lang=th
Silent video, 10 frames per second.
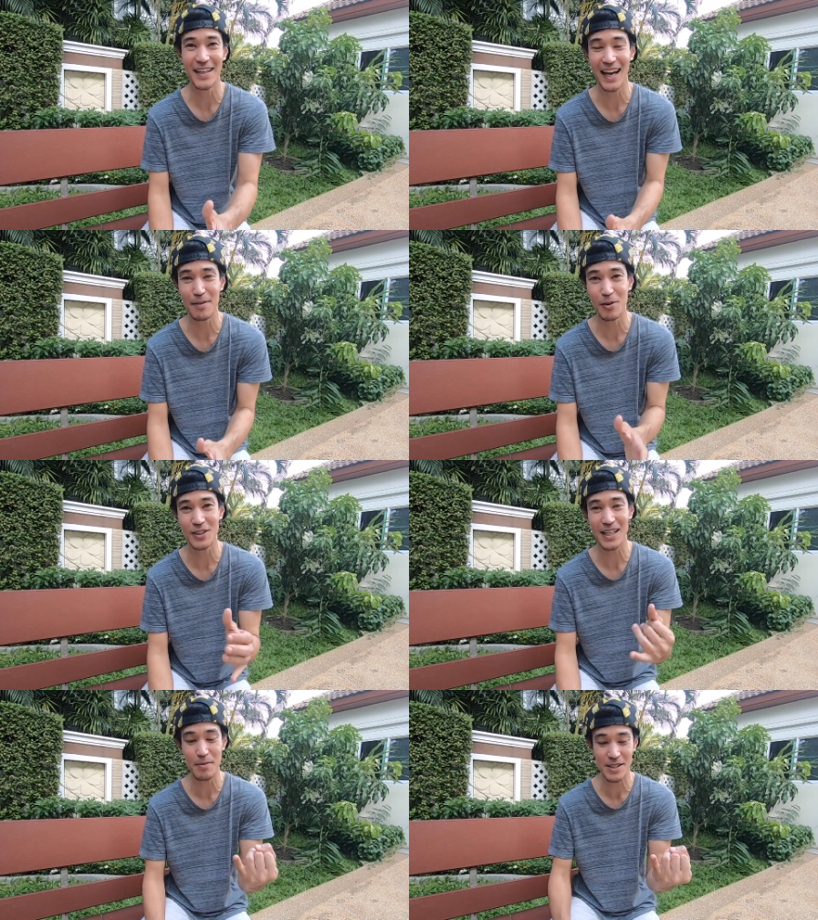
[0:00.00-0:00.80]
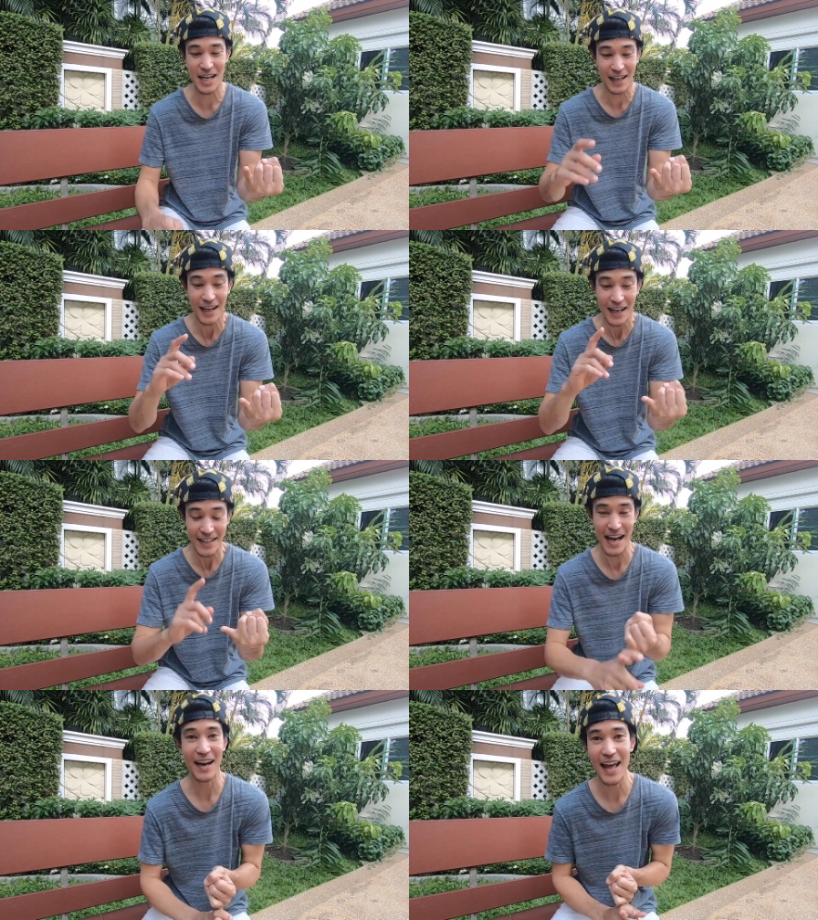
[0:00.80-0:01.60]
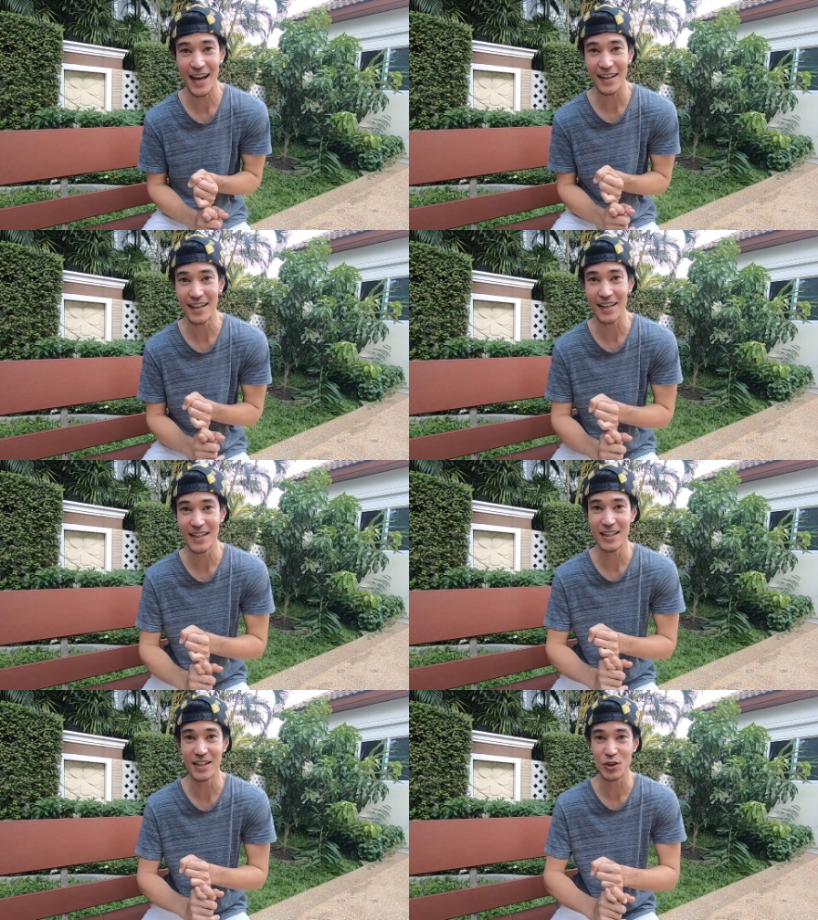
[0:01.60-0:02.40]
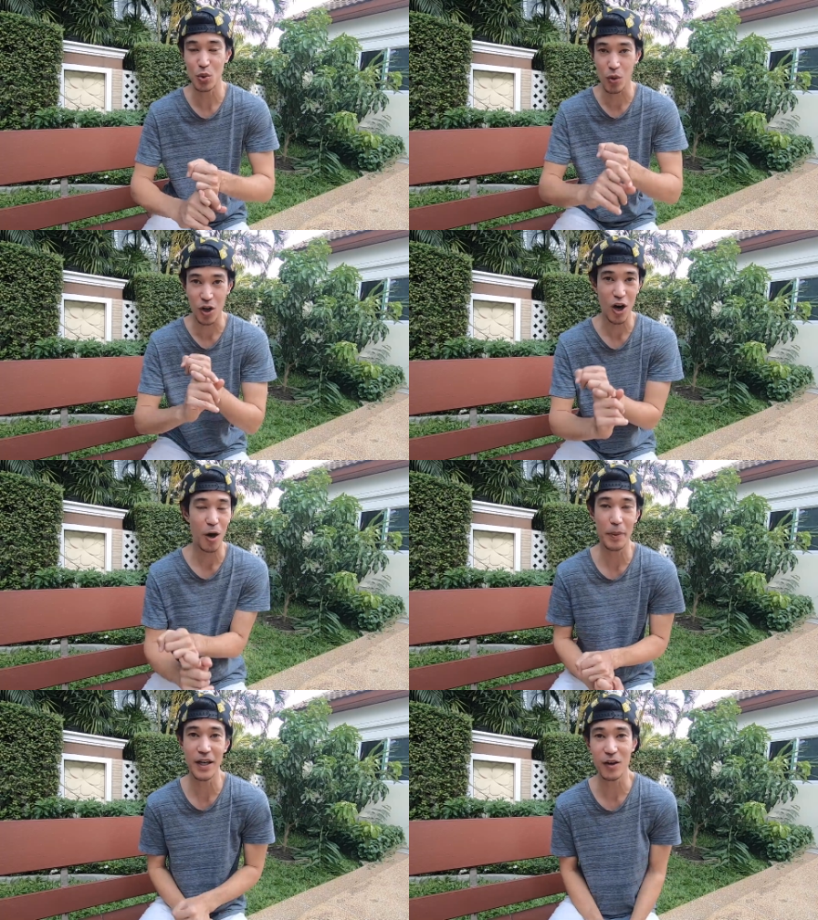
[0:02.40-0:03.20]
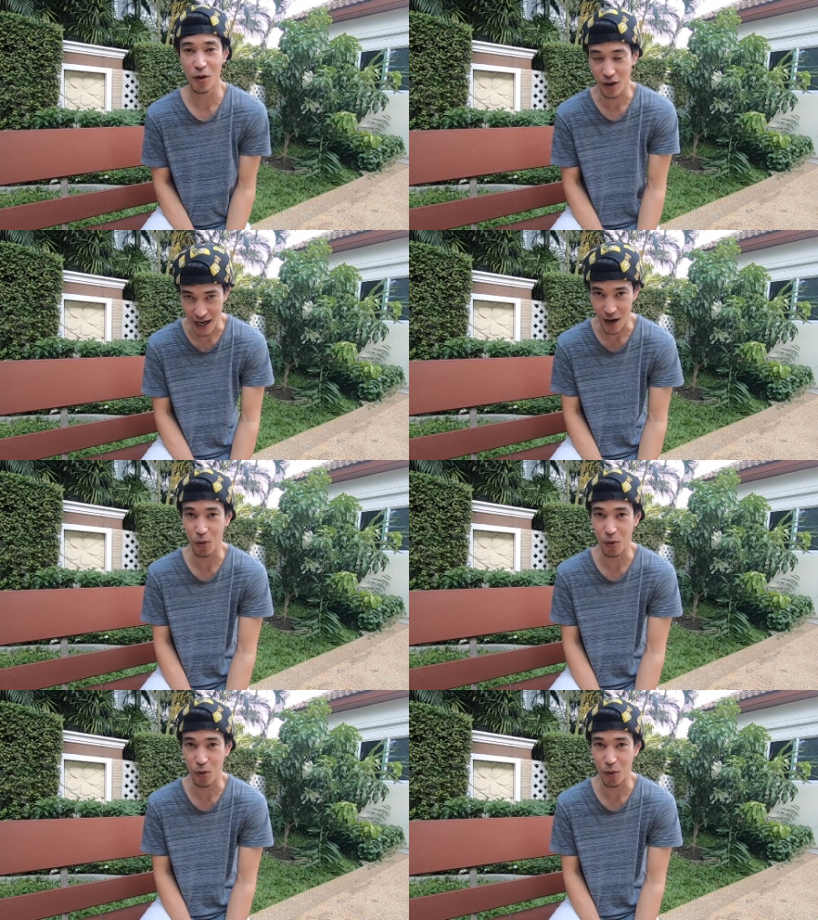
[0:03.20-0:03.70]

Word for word: นะครับก็ได้มาจากอย่างแรกเลยก็คือตัวคอกพิทของเขา